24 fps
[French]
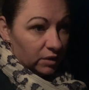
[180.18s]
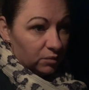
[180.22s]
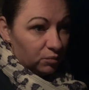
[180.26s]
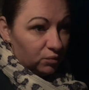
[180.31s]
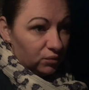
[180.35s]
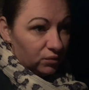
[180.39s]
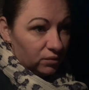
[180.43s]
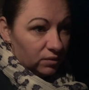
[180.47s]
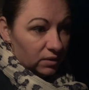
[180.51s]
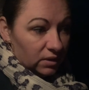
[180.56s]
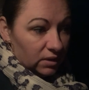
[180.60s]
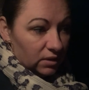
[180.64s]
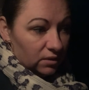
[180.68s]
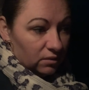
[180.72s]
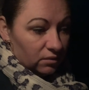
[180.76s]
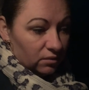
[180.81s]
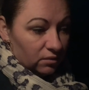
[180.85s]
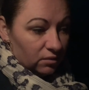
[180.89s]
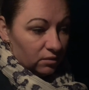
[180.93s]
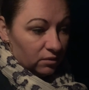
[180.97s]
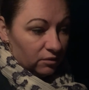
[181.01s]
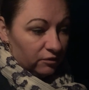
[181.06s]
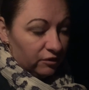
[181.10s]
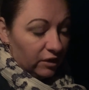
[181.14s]
puis
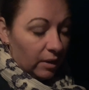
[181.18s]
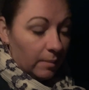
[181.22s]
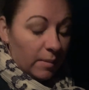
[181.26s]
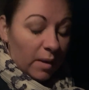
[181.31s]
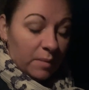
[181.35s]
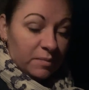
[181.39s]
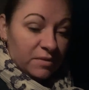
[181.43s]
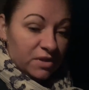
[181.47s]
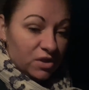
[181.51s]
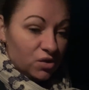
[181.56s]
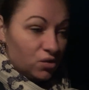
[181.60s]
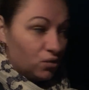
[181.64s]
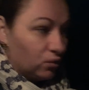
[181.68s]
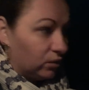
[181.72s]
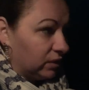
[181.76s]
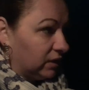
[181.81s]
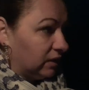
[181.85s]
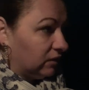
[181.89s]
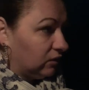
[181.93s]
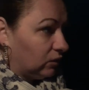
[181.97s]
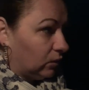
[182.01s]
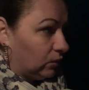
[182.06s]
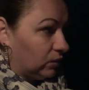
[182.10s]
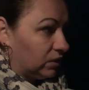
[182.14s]
euh, faire ma petite
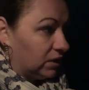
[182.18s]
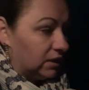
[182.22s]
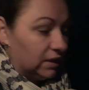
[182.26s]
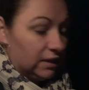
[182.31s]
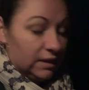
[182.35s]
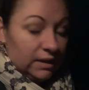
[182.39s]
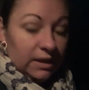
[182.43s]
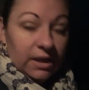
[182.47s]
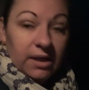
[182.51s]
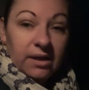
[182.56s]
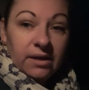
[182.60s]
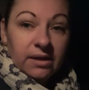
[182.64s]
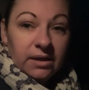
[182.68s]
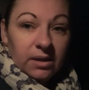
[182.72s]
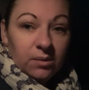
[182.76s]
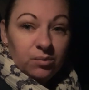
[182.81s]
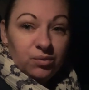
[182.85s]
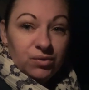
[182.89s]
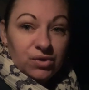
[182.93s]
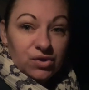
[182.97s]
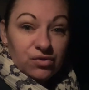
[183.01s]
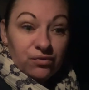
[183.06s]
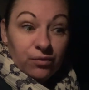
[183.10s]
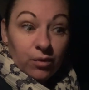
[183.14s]
journée tranquille et
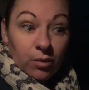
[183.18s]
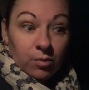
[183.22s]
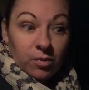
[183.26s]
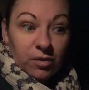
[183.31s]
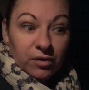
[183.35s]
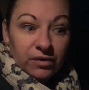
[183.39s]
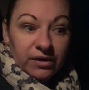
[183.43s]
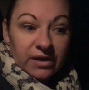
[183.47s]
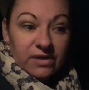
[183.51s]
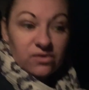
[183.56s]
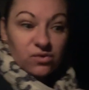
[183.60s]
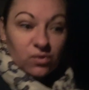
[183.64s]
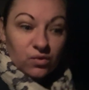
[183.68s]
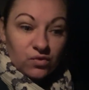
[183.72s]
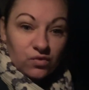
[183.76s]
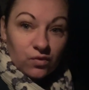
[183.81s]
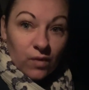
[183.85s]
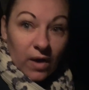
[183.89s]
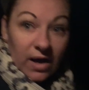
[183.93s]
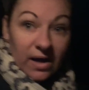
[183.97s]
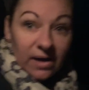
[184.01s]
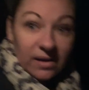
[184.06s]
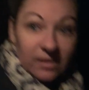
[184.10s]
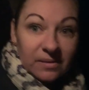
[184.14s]
puis je vous reprendrai ce
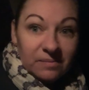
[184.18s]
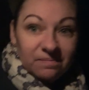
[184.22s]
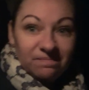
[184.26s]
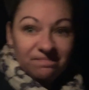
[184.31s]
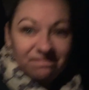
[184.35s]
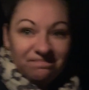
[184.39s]
soir.